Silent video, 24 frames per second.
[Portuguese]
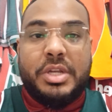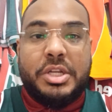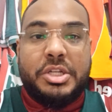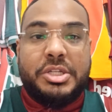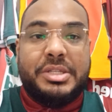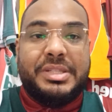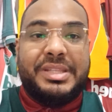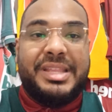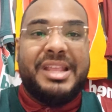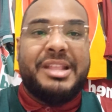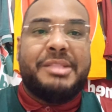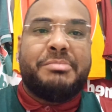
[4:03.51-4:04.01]
Acho
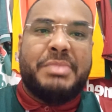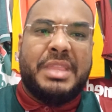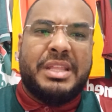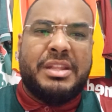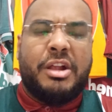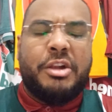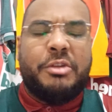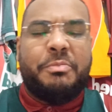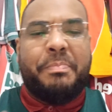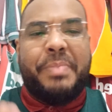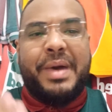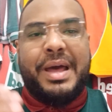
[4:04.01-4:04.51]
que tem que tá na
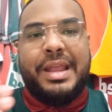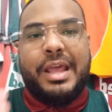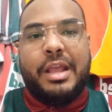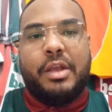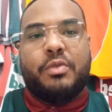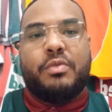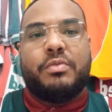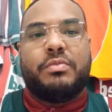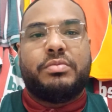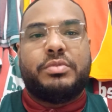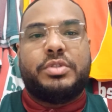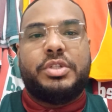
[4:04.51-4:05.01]
hora de parar
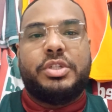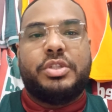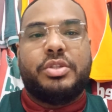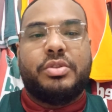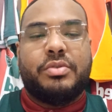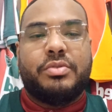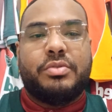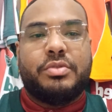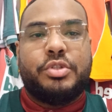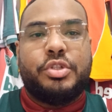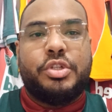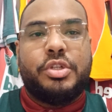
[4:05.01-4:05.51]
de,
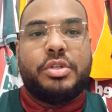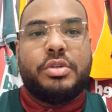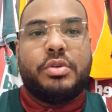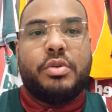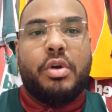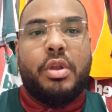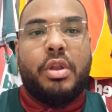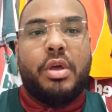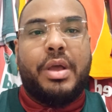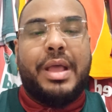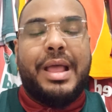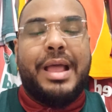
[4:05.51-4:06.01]
de
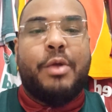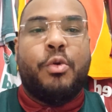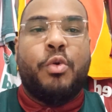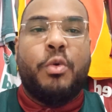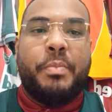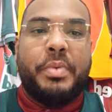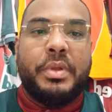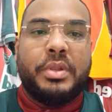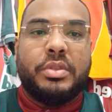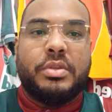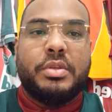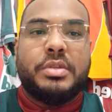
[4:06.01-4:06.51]
colocar a
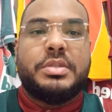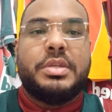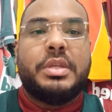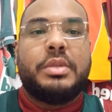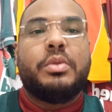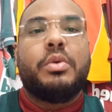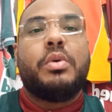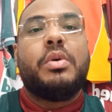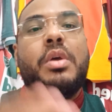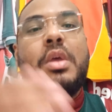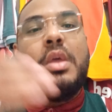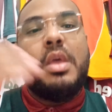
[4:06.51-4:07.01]
culpa no
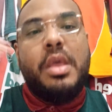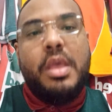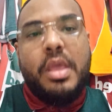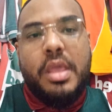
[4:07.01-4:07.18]
torcedor